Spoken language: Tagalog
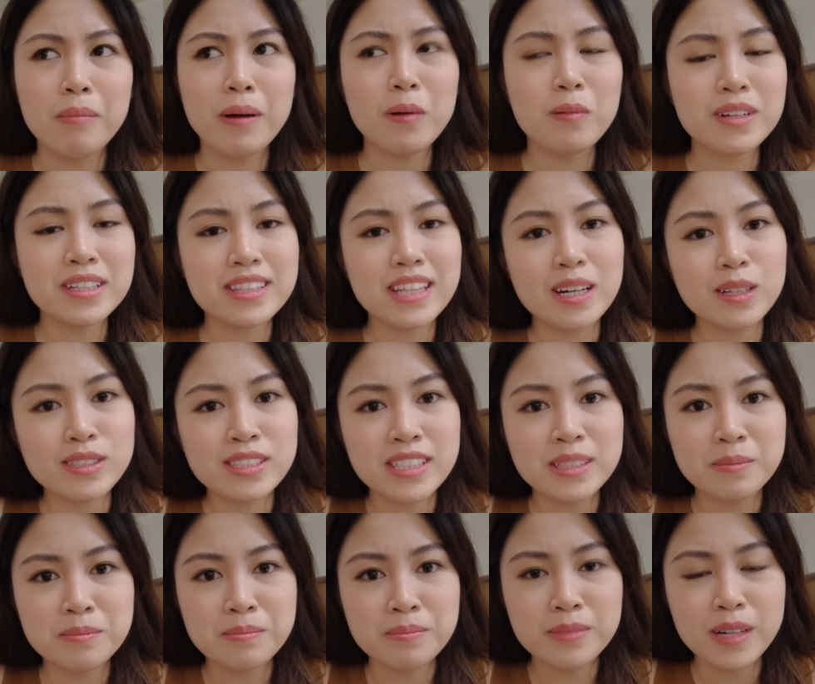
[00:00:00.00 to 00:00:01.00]
pang
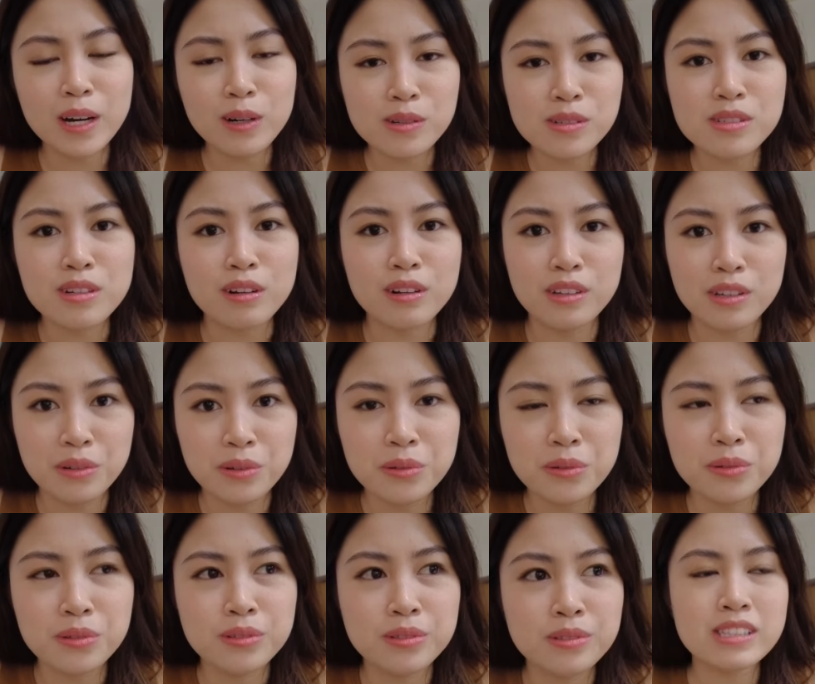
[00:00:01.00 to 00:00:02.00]
1,000 ako sa
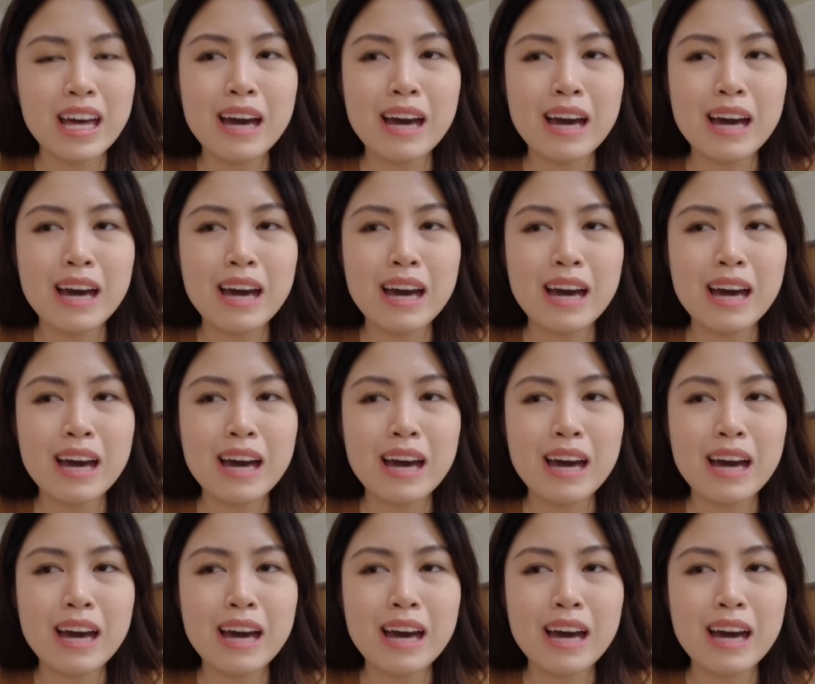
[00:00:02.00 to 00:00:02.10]
queue.